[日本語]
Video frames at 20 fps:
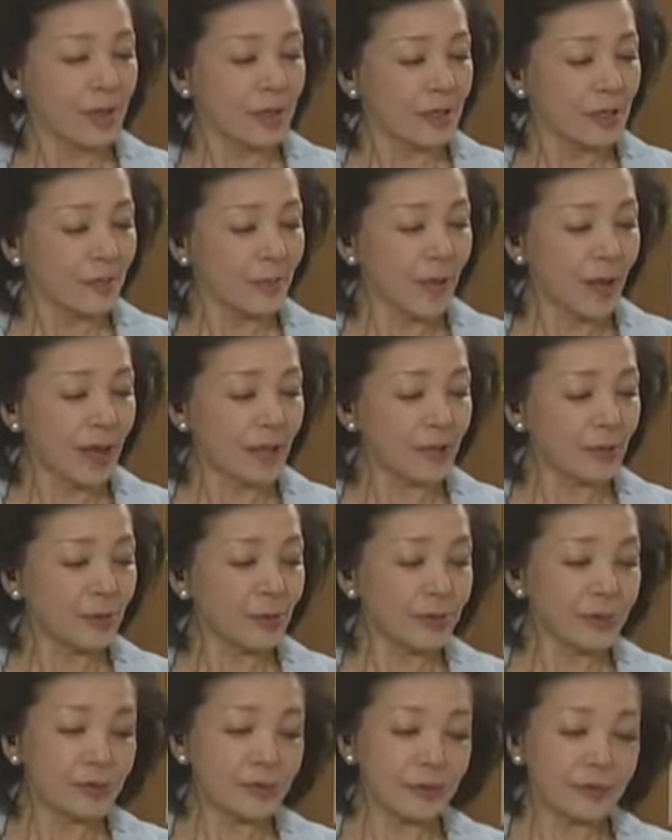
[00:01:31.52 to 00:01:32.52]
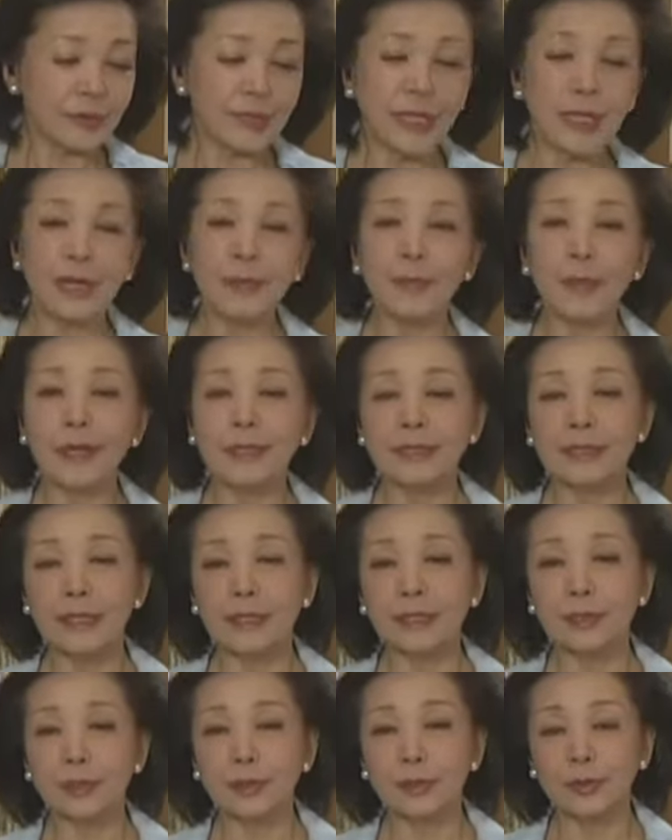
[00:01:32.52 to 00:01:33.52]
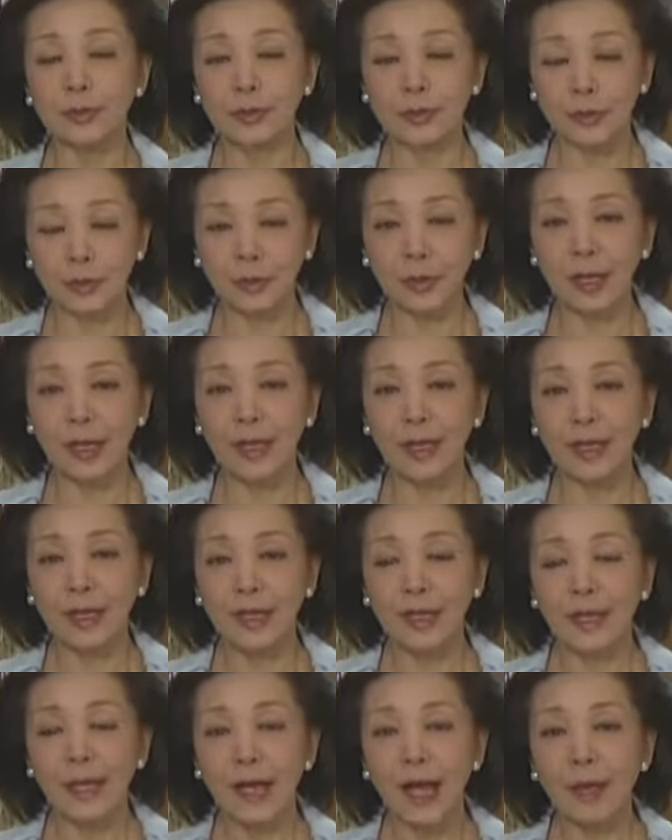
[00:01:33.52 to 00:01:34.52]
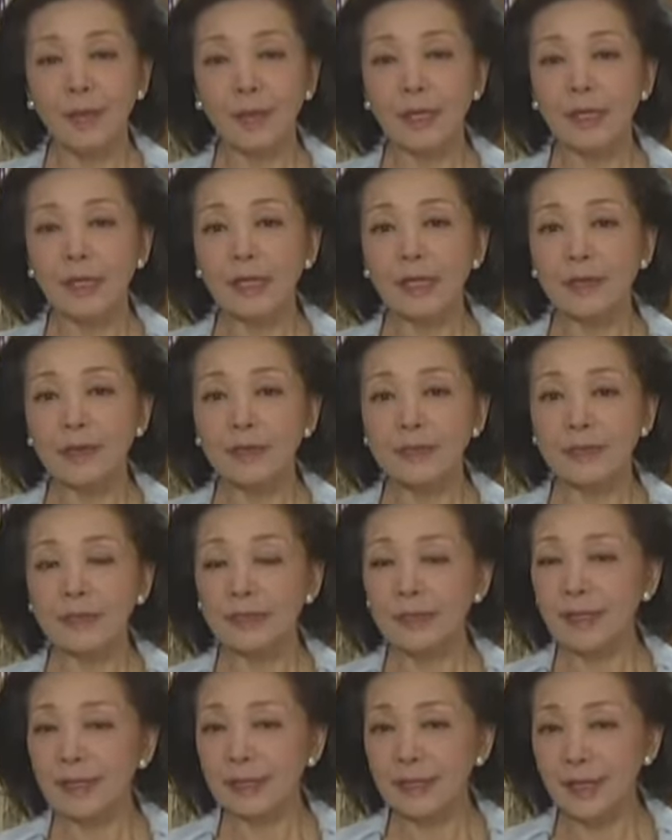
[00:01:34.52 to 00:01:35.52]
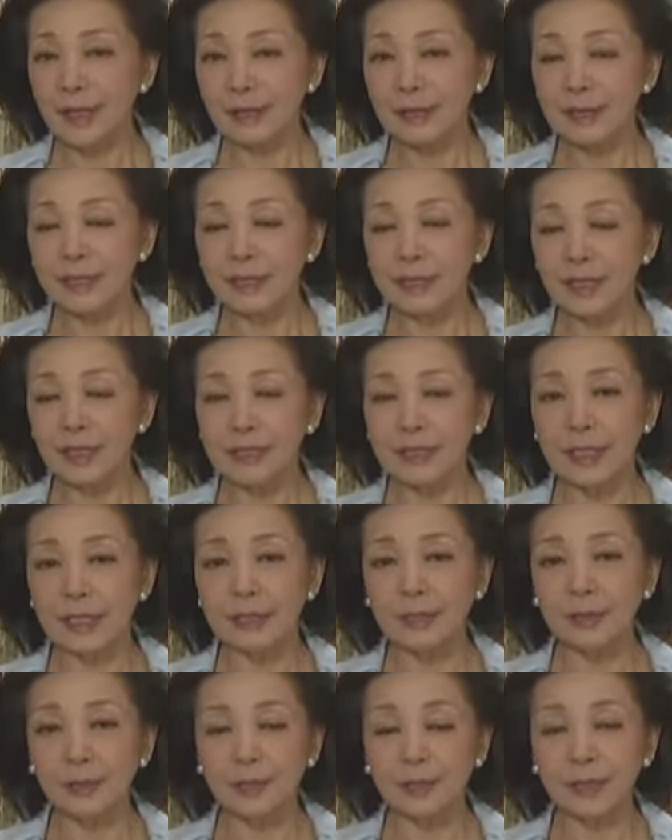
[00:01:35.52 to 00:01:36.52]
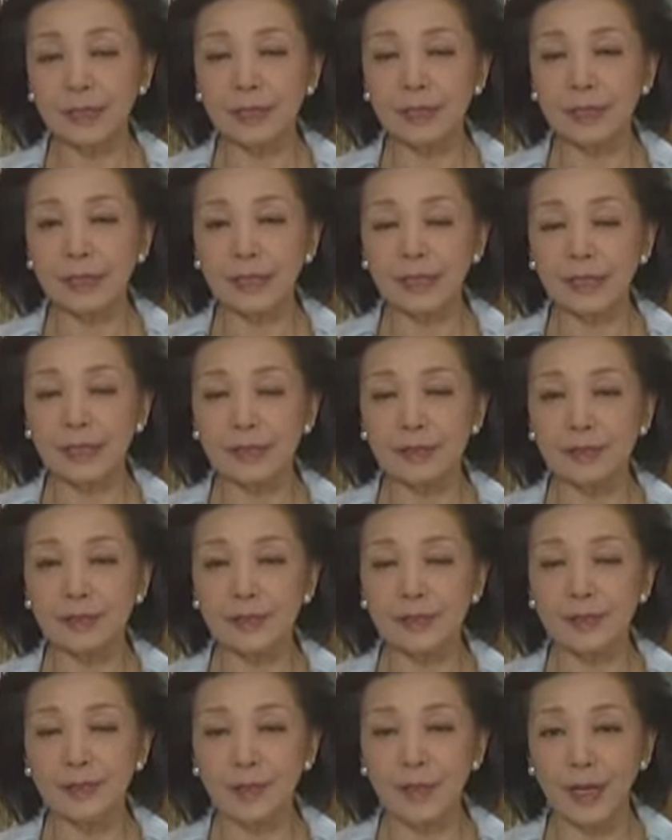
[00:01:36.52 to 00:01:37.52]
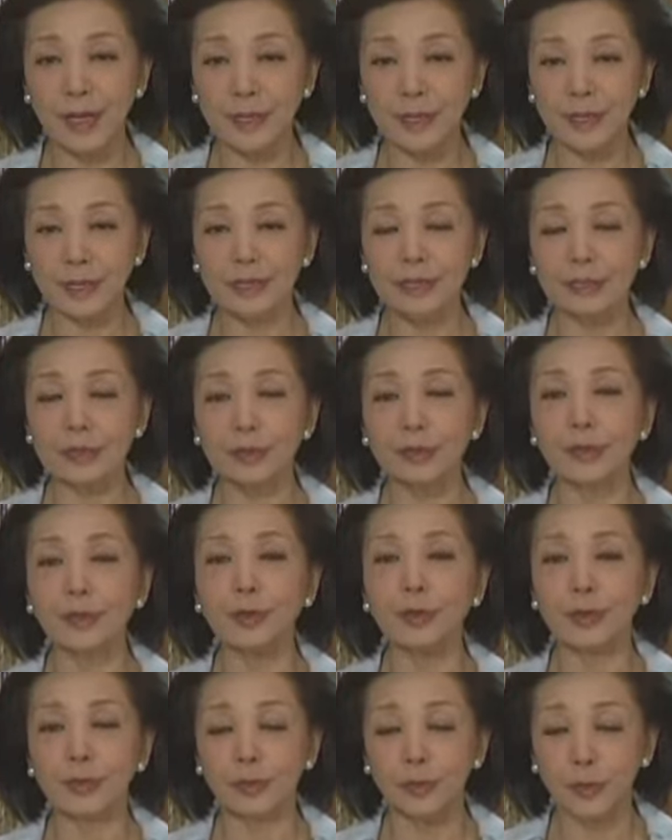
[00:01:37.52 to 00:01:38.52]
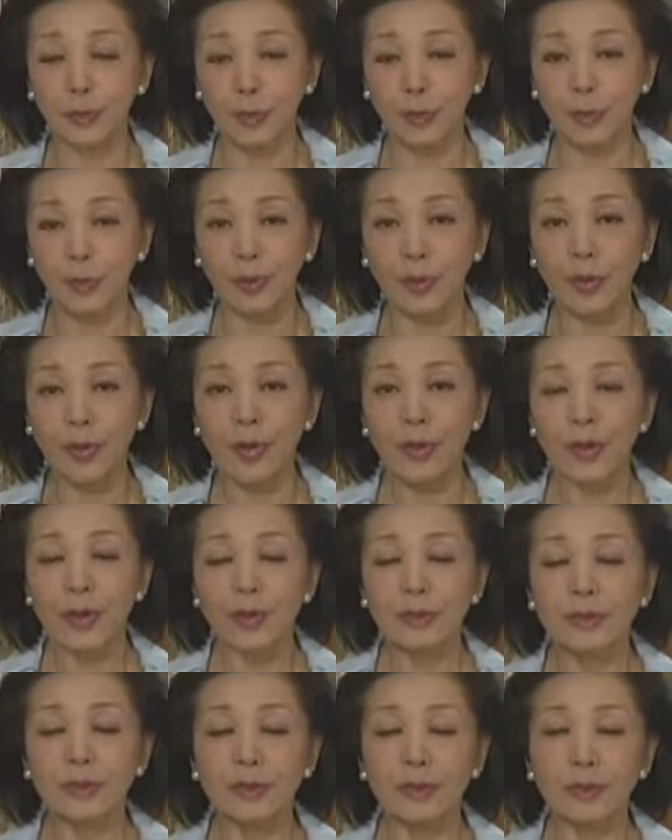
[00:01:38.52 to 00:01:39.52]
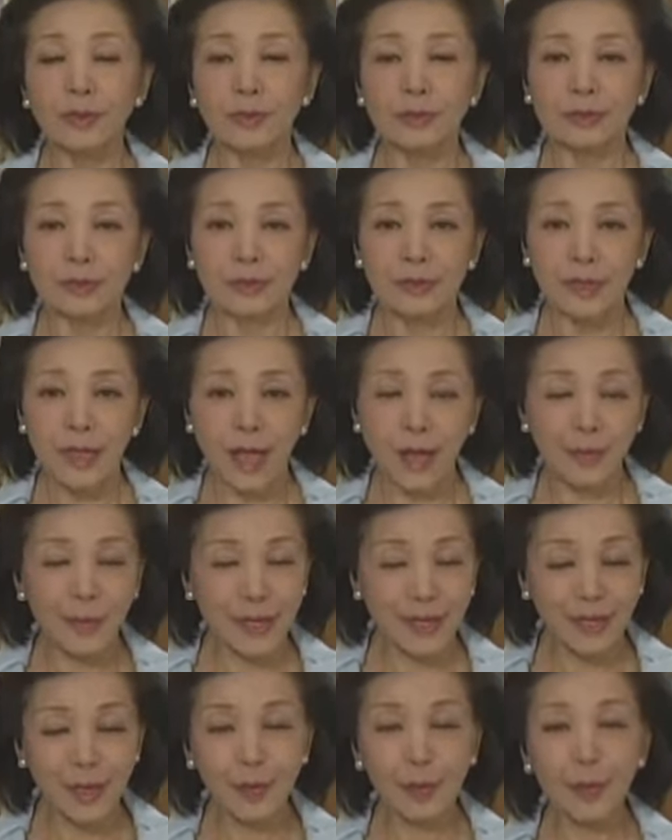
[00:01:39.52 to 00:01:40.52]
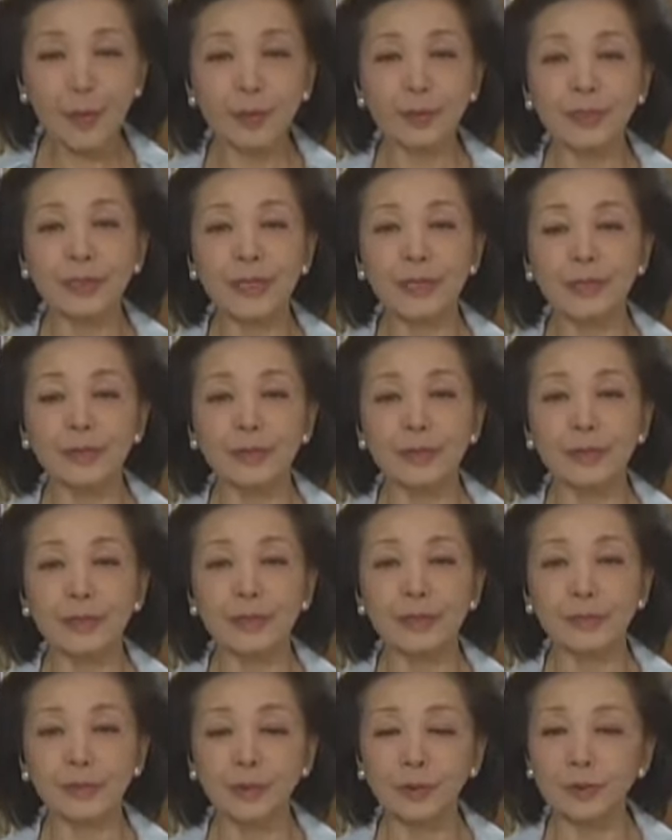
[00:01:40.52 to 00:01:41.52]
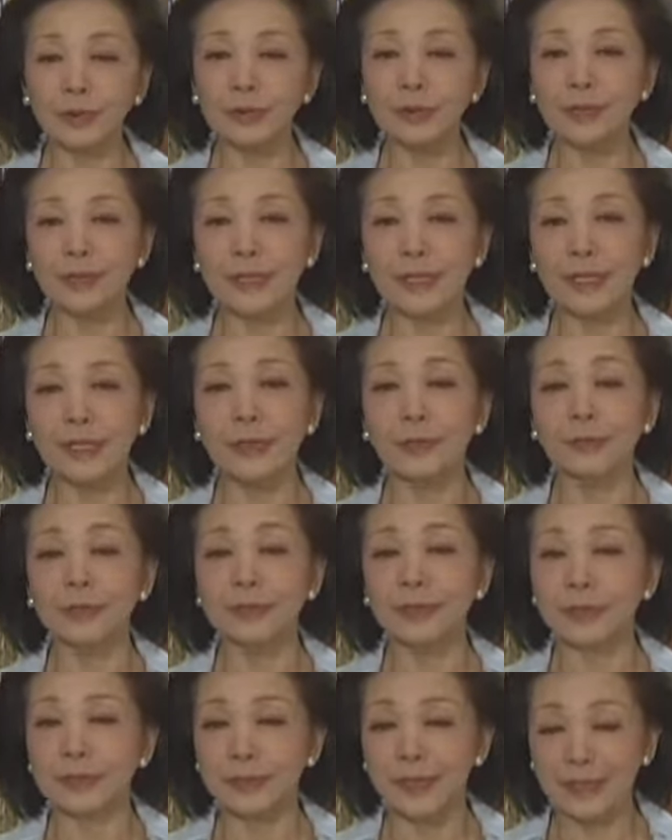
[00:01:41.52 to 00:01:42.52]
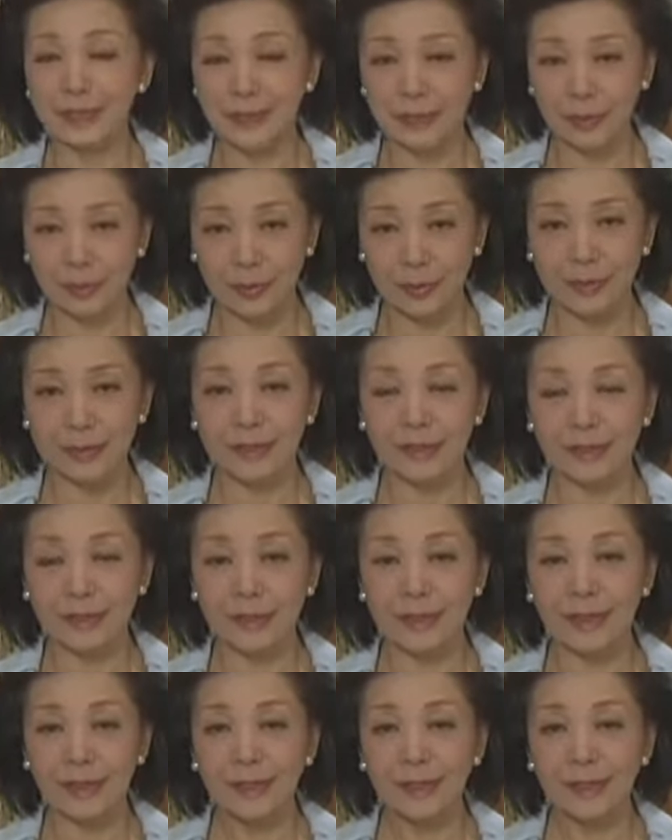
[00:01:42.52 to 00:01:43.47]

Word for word: 今47%の人がアメリカは世界各地で積極的な役割を果たすよりもアメリカ国内のことにもっと力を費やしてほしい。